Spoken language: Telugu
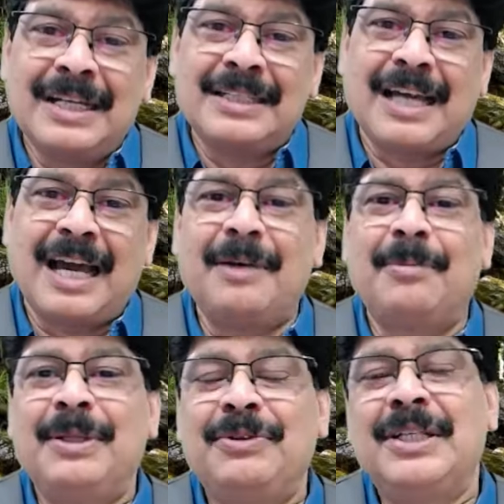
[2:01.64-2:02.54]

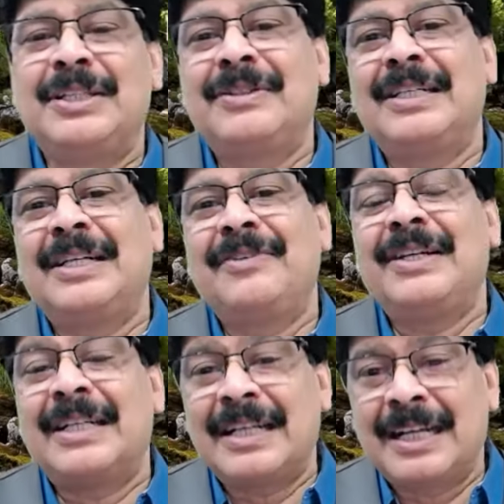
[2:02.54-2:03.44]
చాలామంది ఉద్దేశం ఏంటంటే
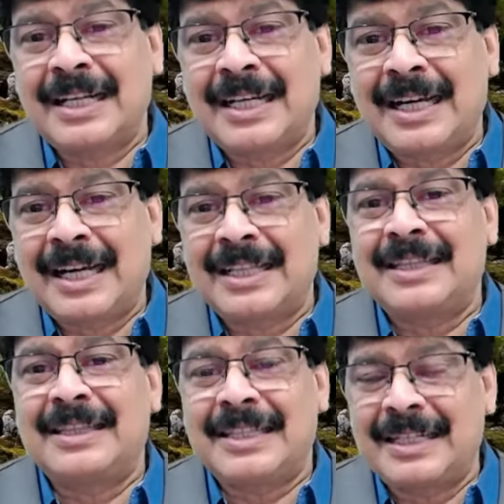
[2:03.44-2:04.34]
ఇంటర్నల్గా
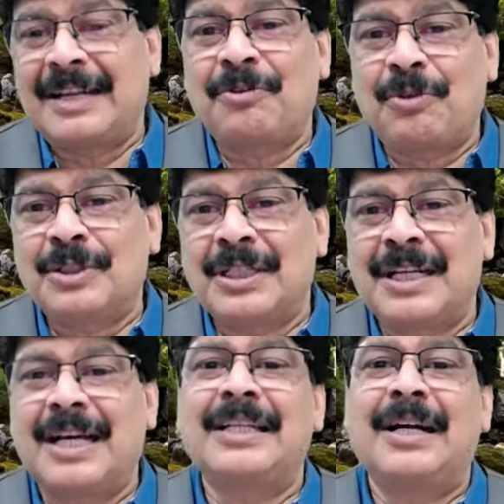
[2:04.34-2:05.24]
తినడం కోసం
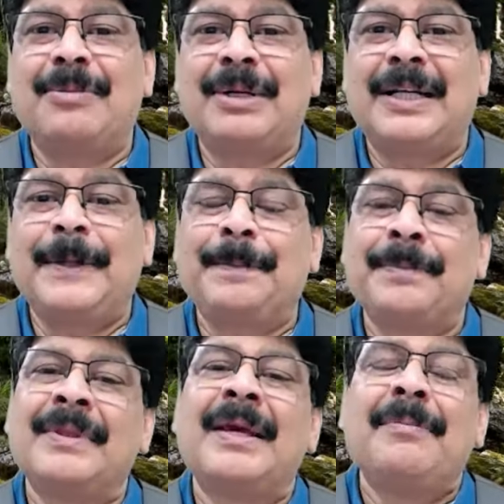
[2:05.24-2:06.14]
కాదు కాబట్టి
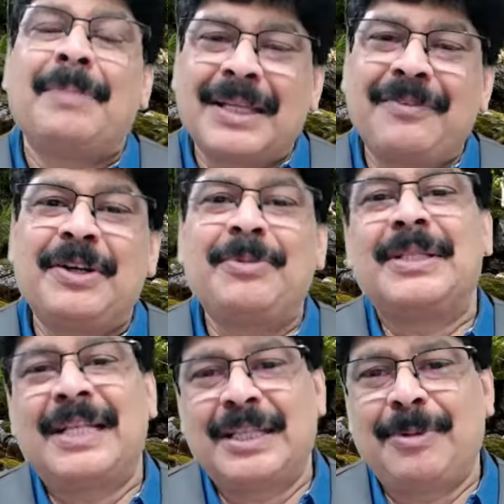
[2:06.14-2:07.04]
పెద్దగా వీటి మీద
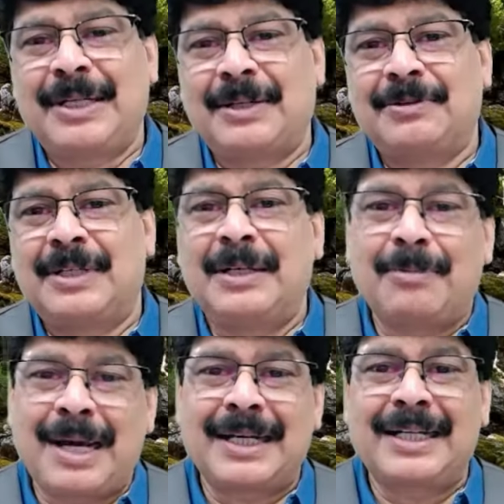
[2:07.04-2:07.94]
శ్రద్ధ పెట్టరు అండ్
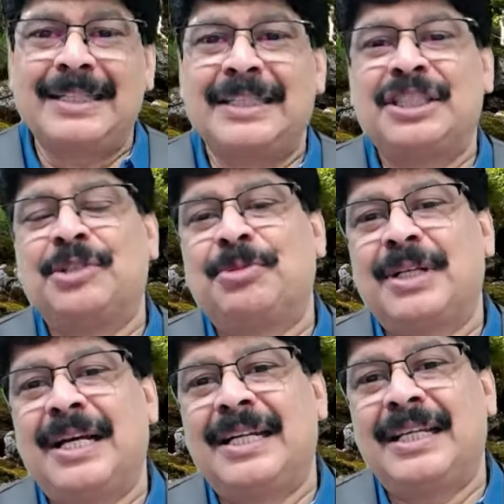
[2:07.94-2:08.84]
మార్కెటింగ్ చేసేటప్పుడు
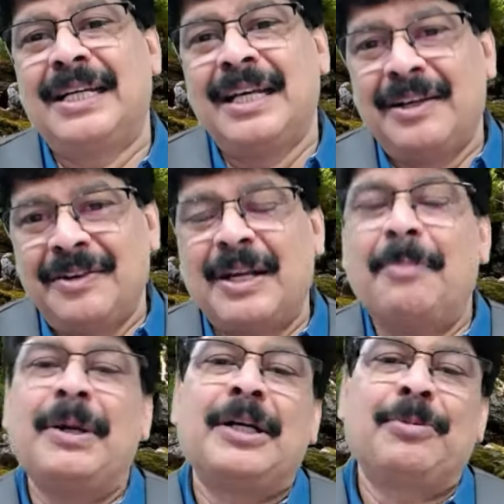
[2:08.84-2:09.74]
కానీ
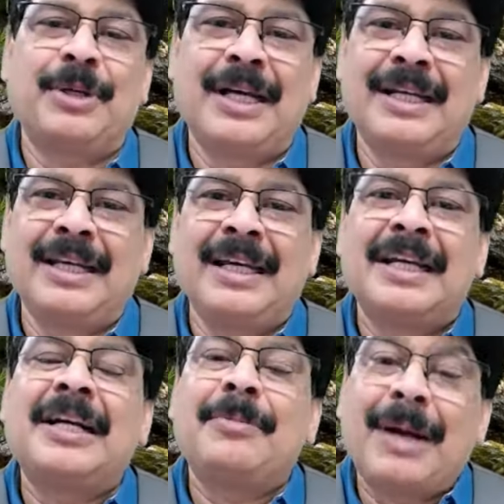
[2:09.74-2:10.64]
నమ్మేటప్పుడు కానీ
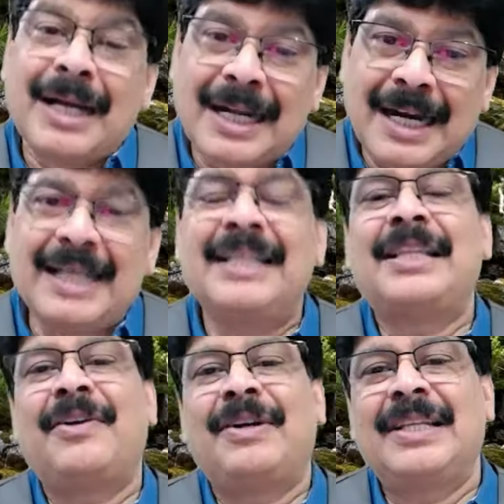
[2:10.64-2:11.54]
కానీ బాగా కడిగిన
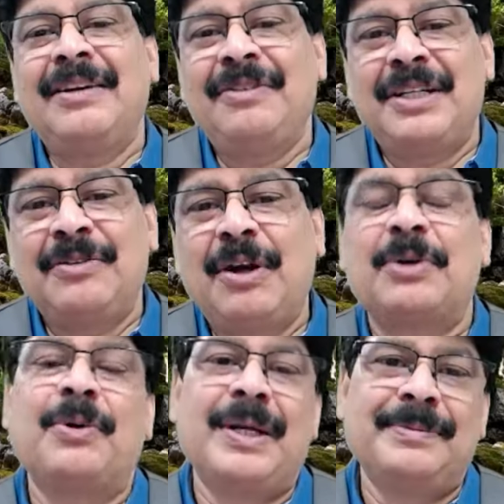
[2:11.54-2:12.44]
తర్వాతే వీటిని
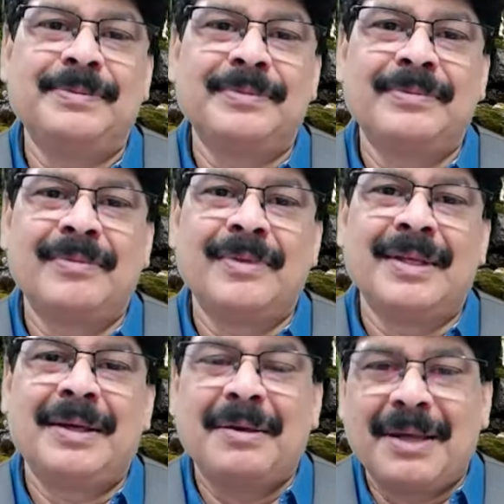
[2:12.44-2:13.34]
వాడుకోవాలి
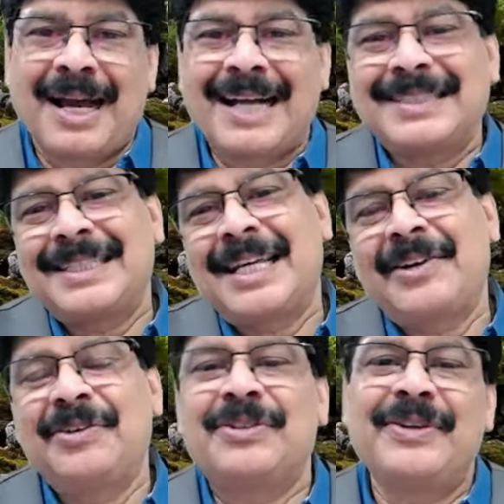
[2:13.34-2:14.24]

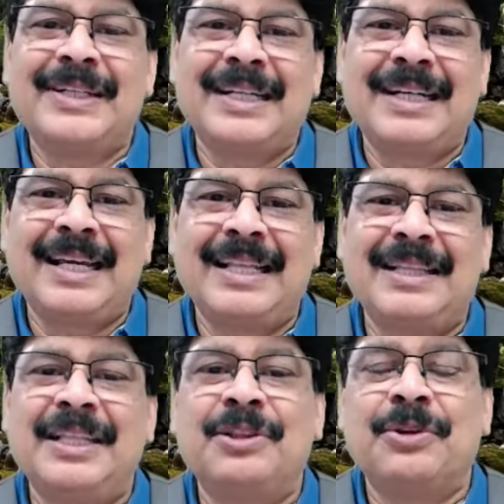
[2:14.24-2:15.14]
ఆసక్తికరమైన విషయం ఏంటంటే
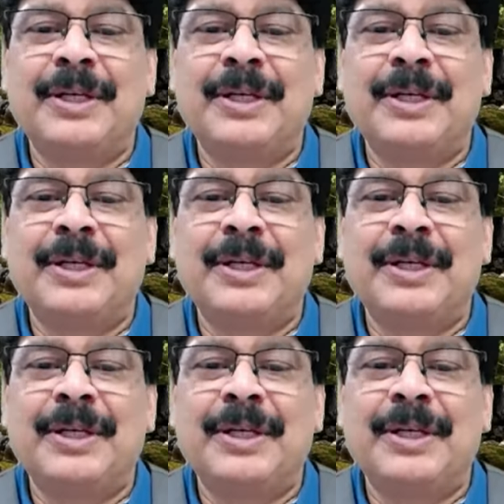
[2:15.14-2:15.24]
దీంతో